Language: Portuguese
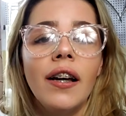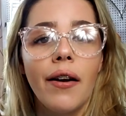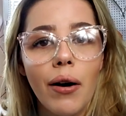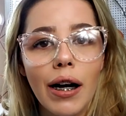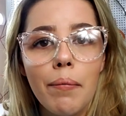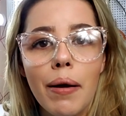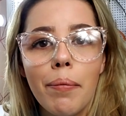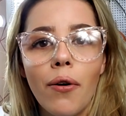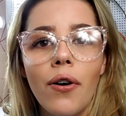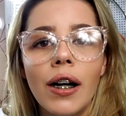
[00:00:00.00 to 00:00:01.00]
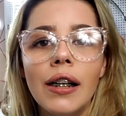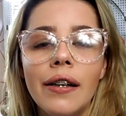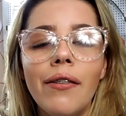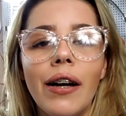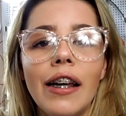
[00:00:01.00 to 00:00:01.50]
eu acabei
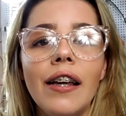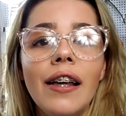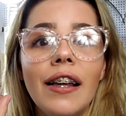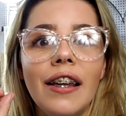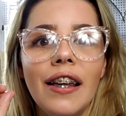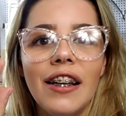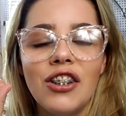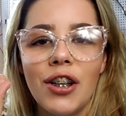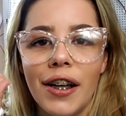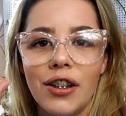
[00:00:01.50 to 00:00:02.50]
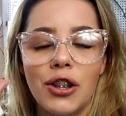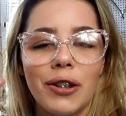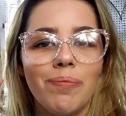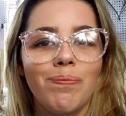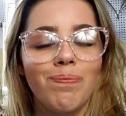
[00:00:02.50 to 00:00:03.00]
prorrogando aí e,
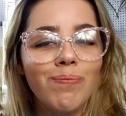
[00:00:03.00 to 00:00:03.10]
gente